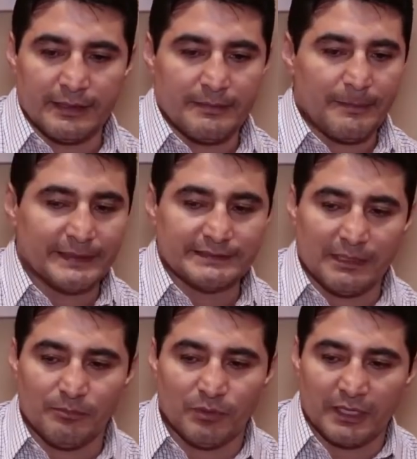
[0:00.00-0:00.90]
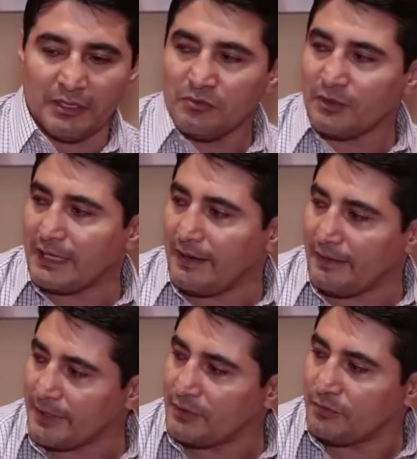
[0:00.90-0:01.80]
qué va a pasar, porque nunca
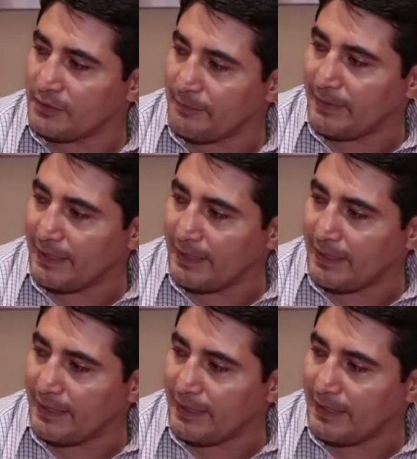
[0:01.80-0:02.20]
ha habido una